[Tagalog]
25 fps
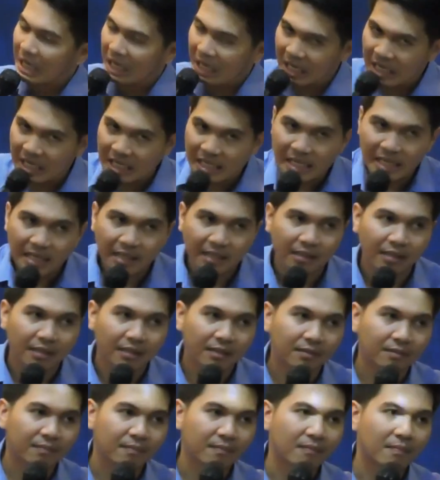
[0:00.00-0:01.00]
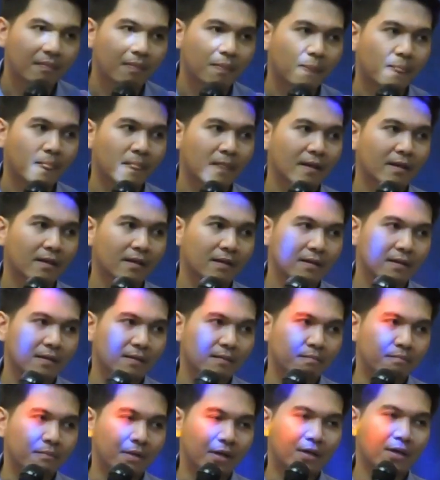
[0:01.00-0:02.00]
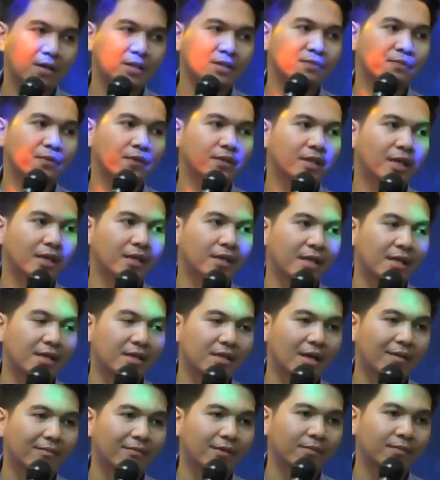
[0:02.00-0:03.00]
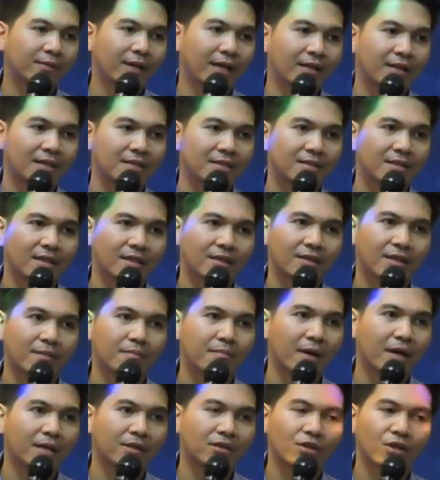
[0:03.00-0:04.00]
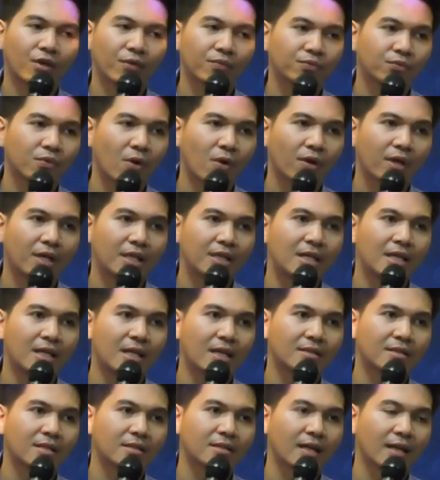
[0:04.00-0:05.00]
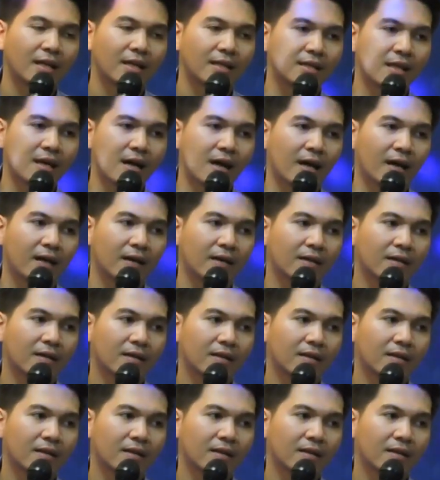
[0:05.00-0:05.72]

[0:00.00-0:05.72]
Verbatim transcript: Healing. Because for the kingdom of God is not a matter of talk, hindi lang sa salita,